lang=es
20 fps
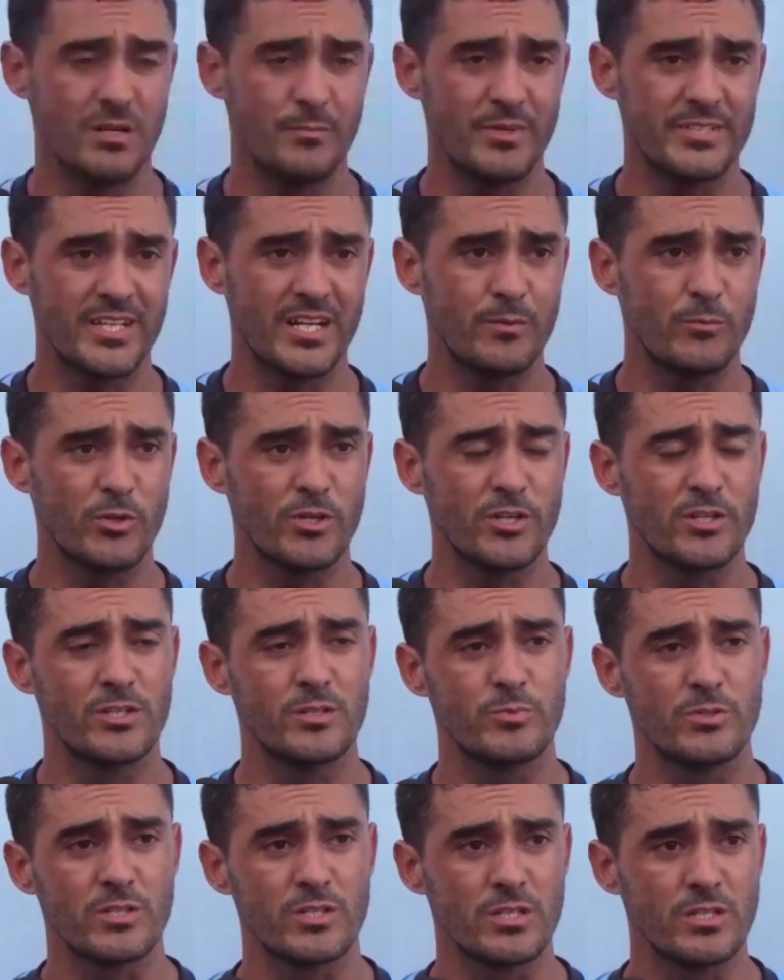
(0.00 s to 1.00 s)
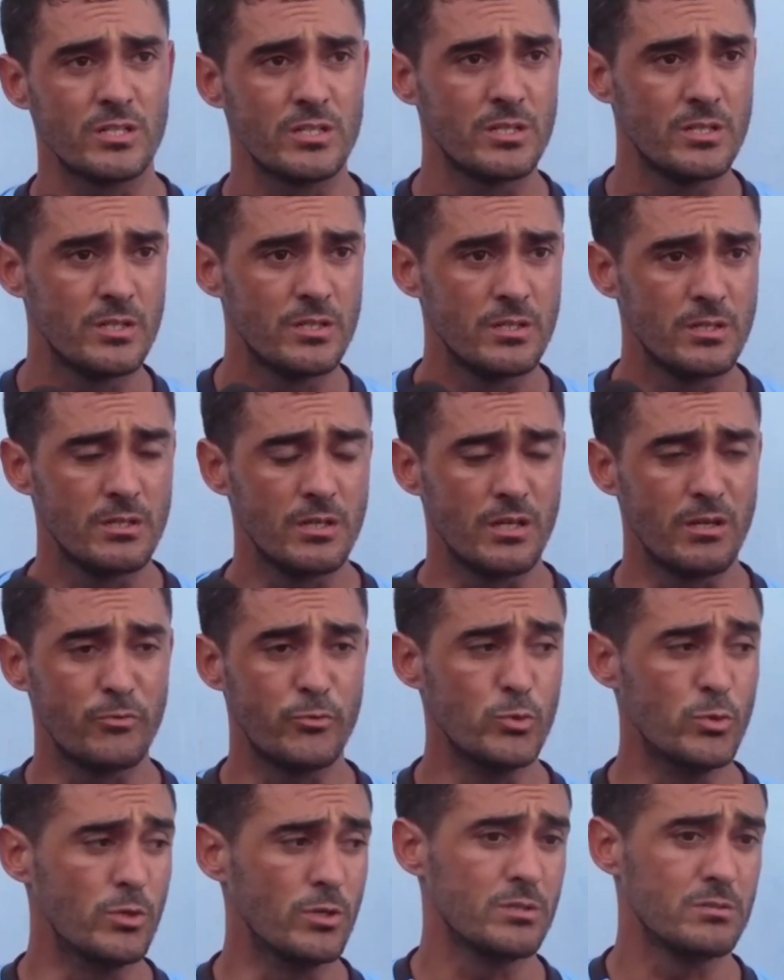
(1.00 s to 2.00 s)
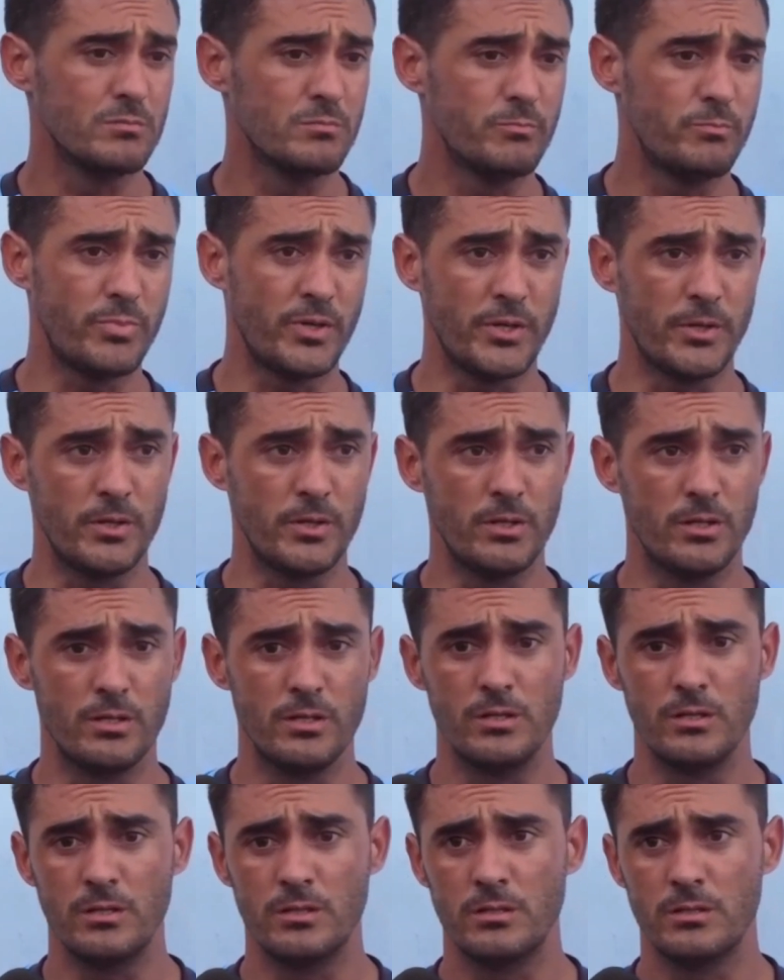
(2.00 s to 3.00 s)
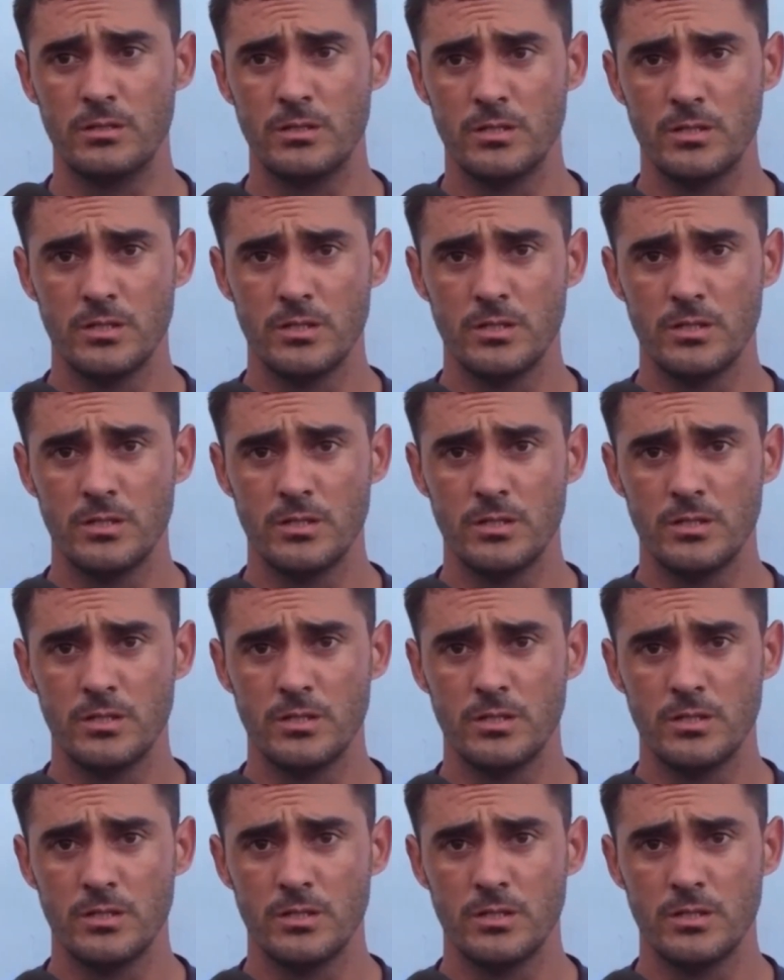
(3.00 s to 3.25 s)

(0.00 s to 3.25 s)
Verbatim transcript: a matar a Moreno no porque es fútbol, pero,